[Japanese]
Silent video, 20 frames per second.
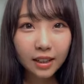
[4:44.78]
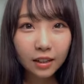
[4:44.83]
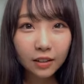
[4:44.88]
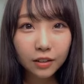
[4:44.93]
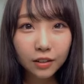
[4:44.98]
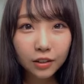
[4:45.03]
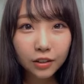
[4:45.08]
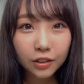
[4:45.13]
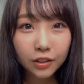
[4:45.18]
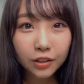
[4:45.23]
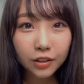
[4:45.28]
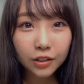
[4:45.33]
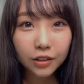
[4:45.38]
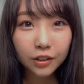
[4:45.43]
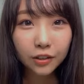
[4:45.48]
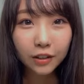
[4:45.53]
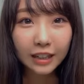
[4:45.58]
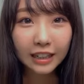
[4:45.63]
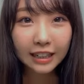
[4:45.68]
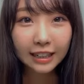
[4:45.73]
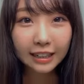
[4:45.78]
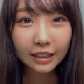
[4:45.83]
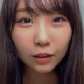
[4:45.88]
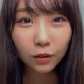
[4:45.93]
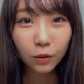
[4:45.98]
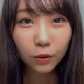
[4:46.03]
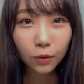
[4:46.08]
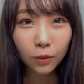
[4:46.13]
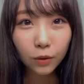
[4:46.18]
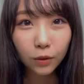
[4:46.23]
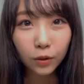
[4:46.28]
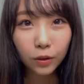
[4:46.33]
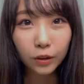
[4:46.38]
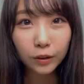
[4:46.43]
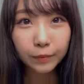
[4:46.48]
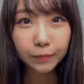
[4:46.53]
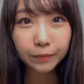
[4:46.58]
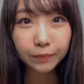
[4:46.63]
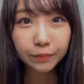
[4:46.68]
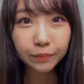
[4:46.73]
カウント終了ありがと
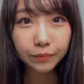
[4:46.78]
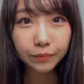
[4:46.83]
う